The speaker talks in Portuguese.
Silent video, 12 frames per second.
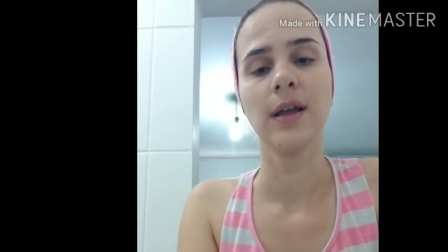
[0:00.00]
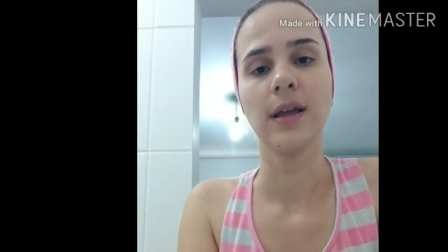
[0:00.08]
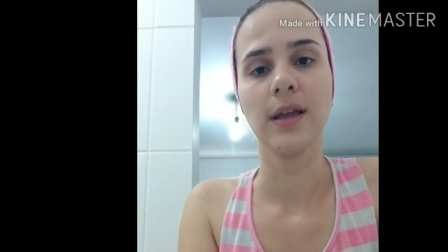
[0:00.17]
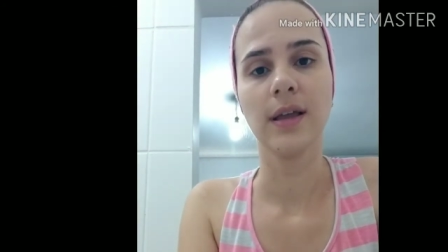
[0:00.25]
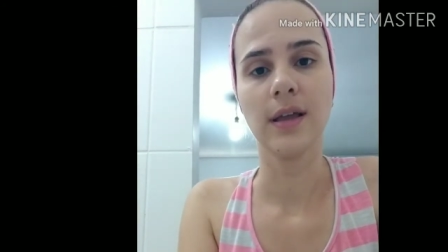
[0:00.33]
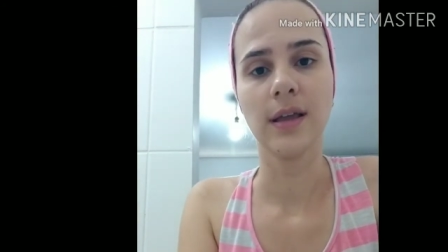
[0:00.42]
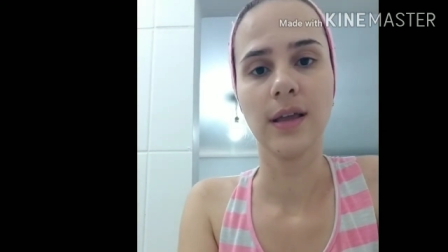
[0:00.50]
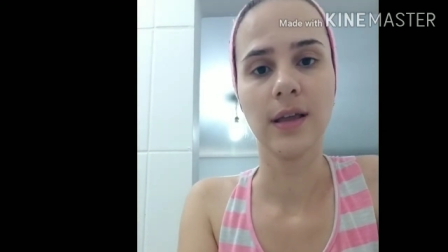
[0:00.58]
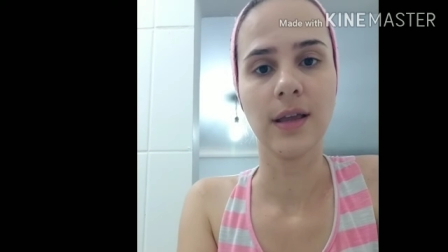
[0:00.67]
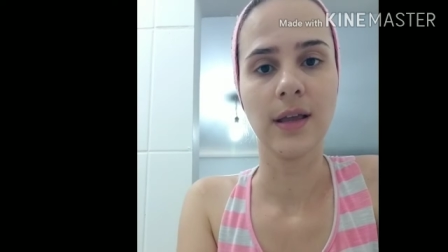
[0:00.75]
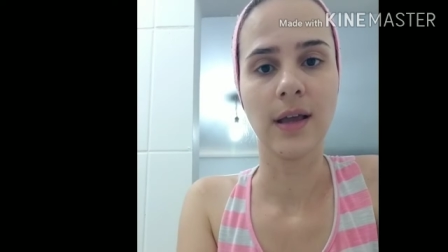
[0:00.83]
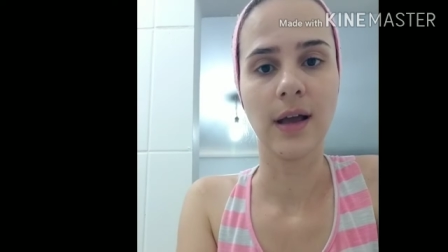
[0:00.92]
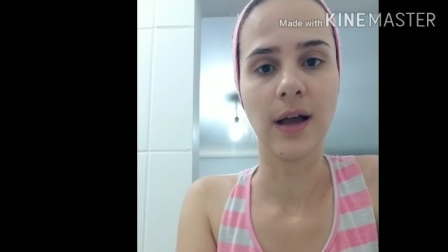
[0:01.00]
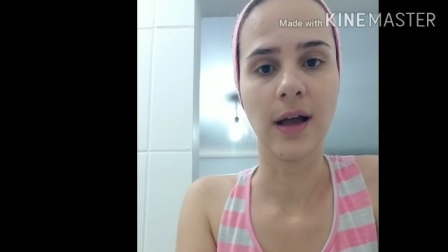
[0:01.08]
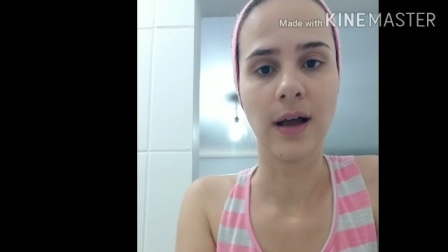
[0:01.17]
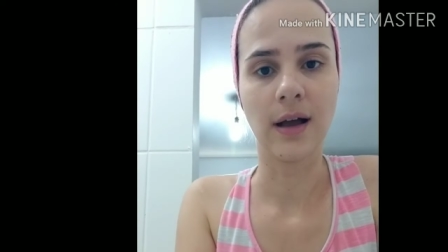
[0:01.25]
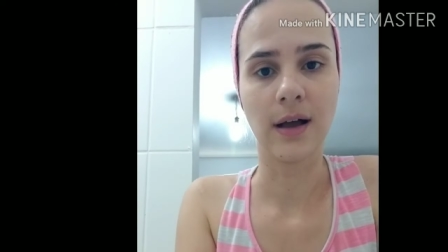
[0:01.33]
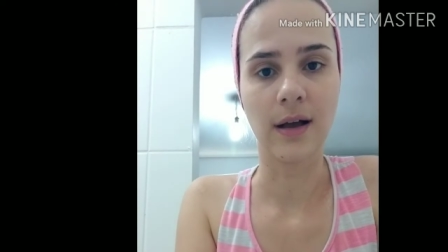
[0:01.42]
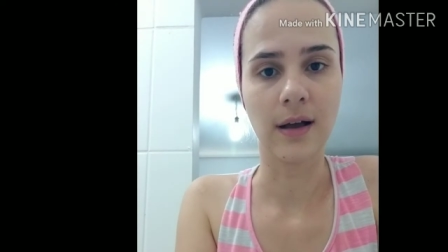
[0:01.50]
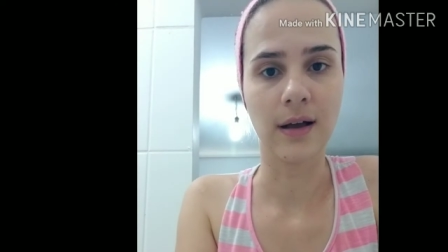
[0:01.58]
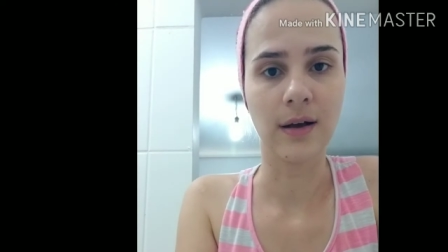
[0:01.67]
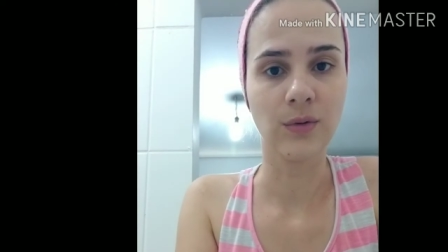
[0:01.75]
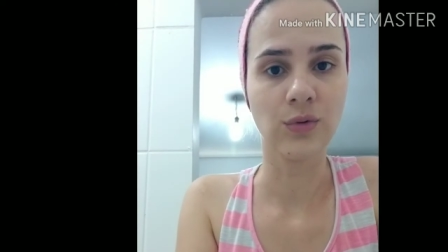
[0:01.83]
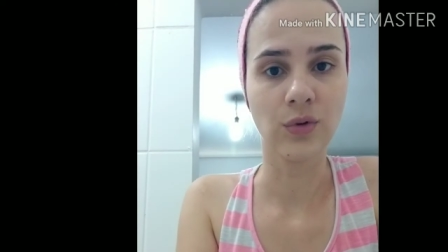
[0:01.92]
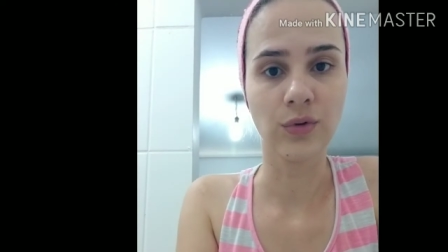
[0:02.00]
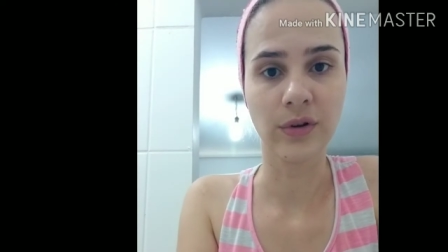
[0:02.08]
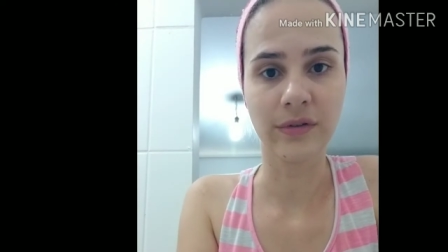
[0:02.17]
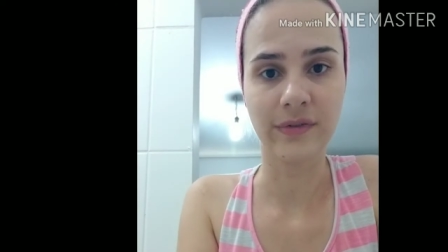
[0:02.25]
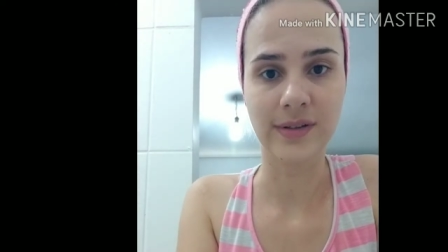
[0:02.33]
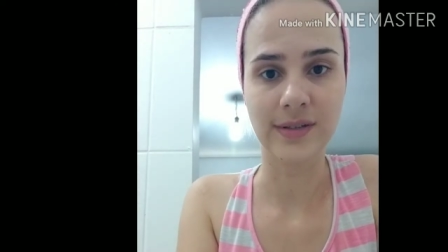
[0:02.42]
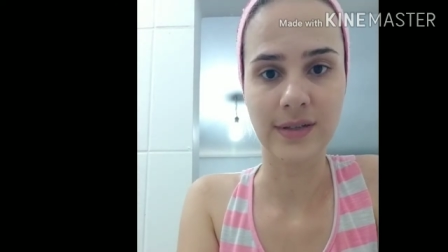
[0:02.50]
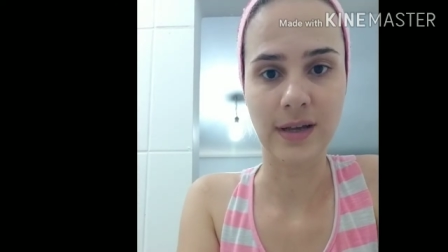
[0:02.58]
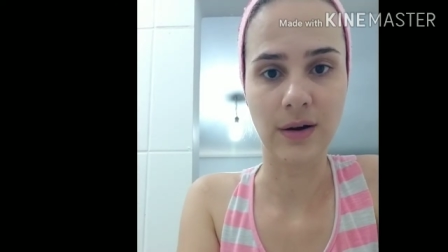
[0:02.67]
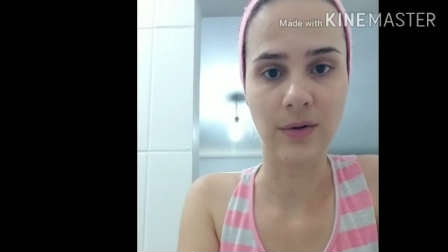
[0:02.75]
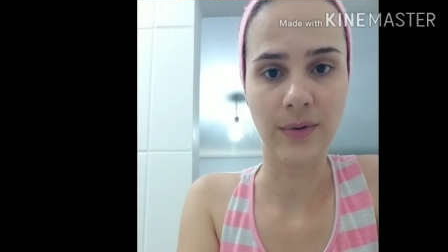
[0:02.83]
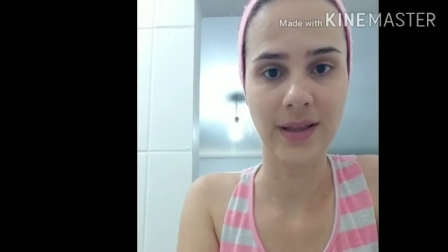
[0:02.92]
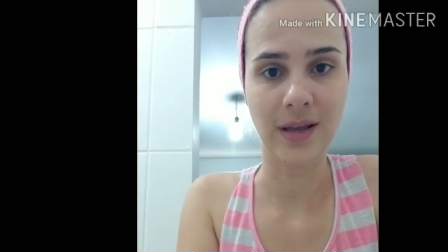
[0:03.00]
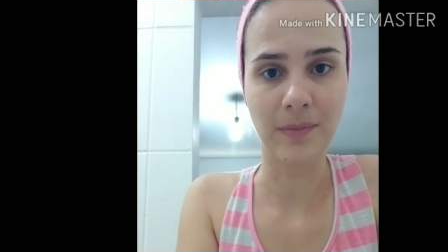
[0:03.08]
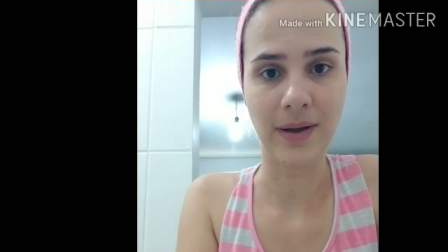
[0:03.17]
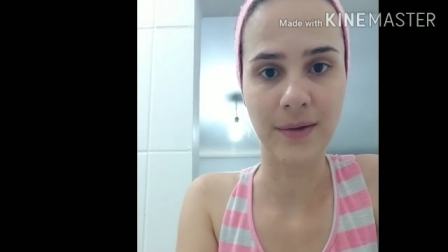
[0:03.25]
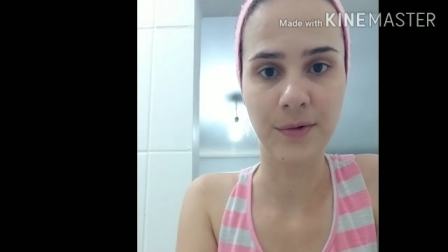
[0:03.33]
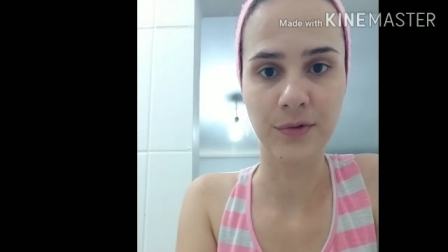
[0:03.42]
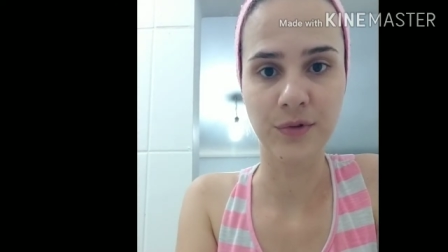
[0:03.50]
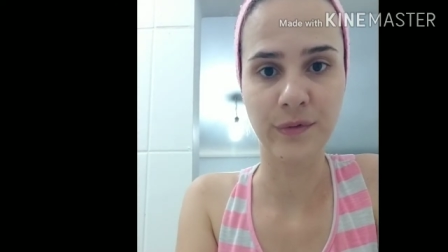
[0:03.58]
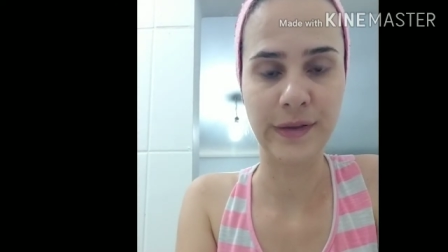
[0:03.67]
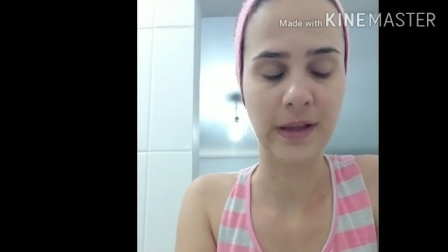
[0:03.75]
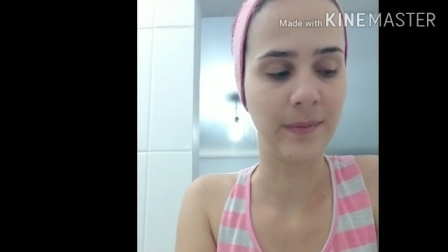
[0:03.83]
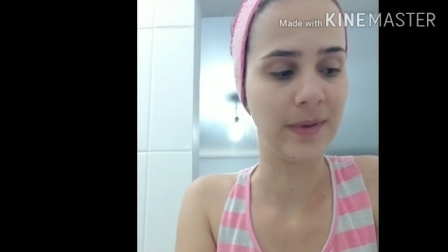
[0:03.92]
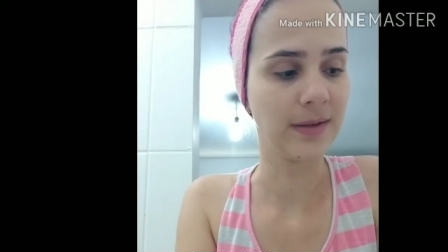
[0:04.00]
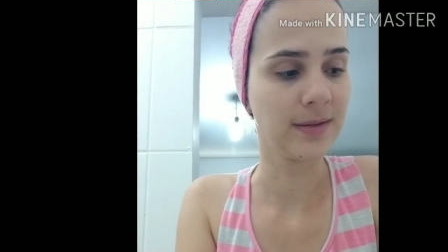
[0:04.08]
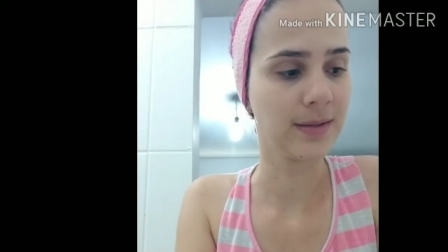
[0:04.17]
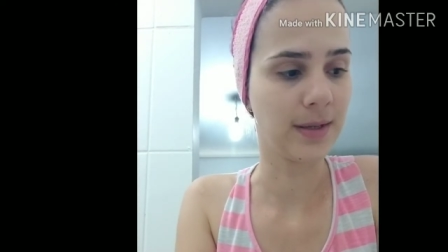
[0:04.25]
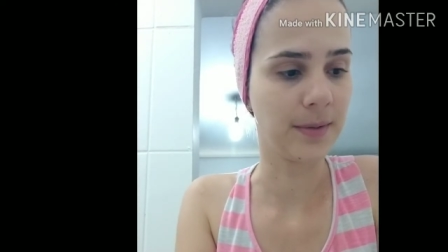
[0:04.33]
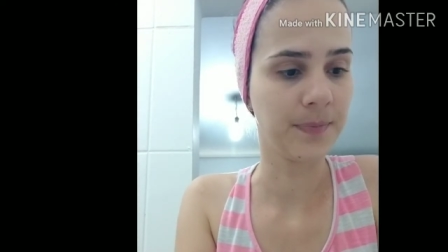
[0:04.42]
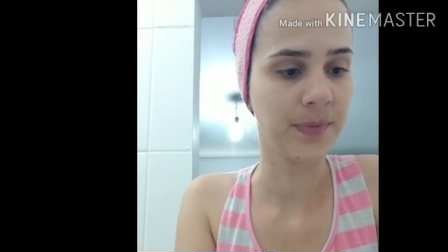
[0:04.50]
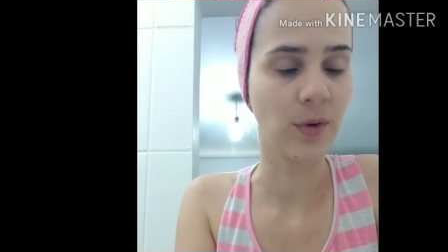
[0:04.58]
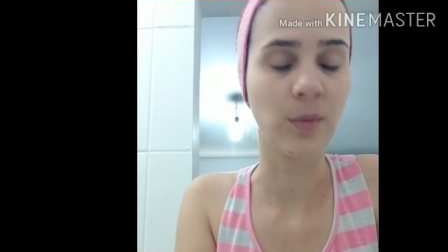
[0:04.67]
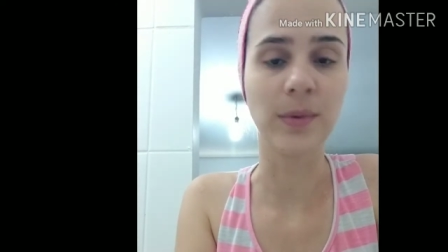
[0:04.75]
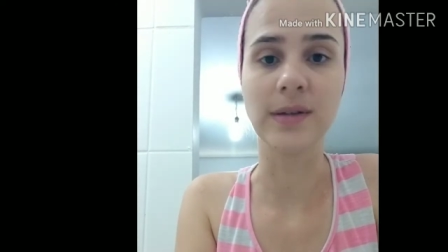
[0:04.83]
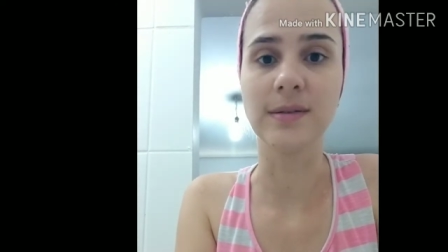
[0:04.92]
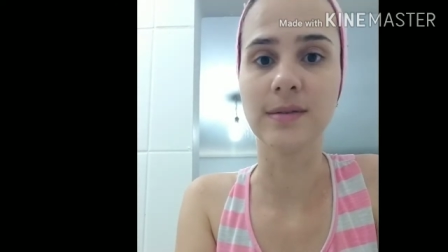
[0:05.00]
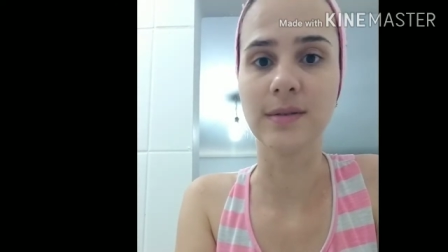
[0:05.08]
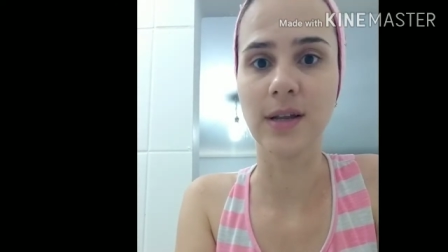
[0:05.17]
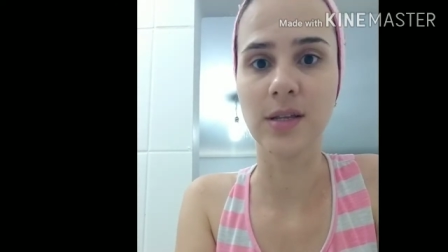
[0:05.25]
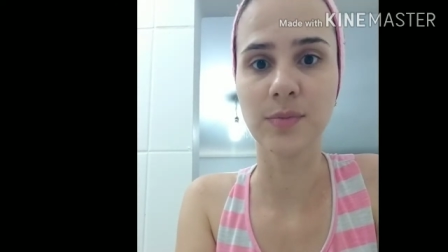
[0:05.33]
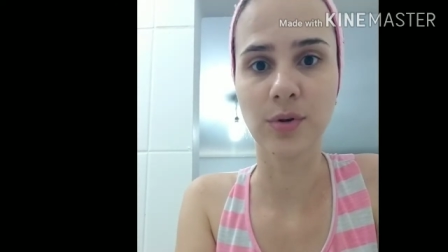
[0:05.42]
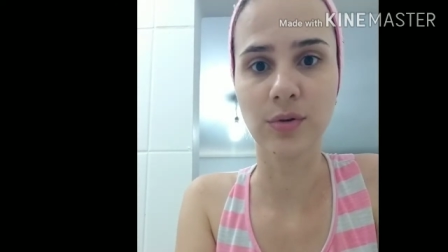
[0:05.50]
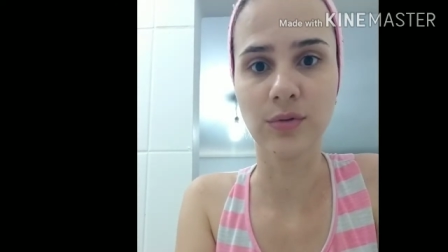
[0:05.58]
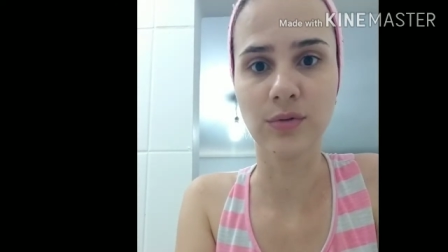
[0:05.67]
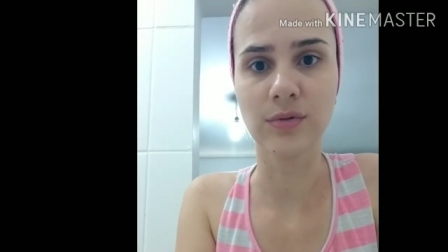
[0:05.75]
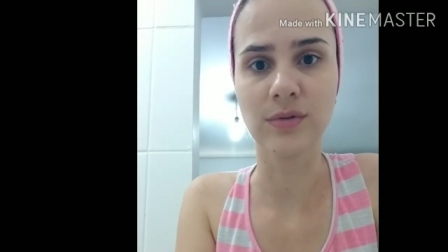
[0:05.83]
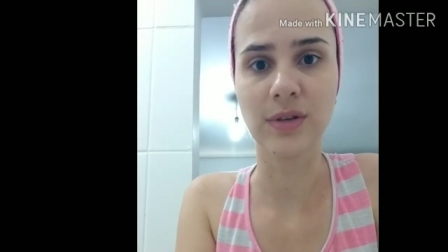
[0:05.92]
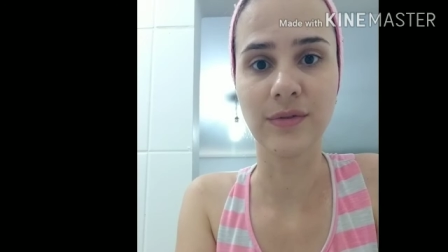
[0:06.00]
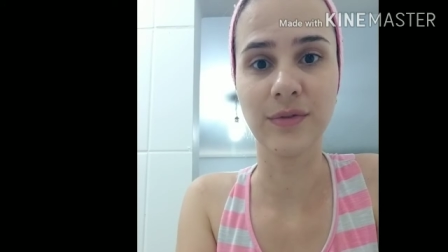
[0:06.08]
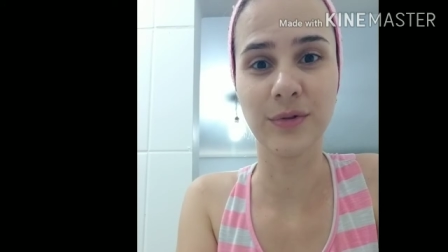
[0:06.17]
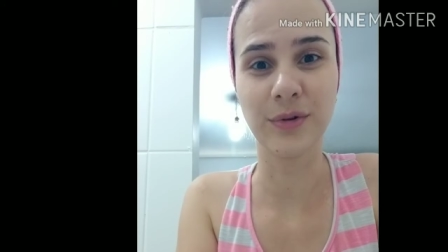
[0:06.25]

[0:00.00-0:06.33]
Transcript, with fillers: e a, o tônico facial é da Paiô de vitamina C. Comprei esses três produtos, ficou,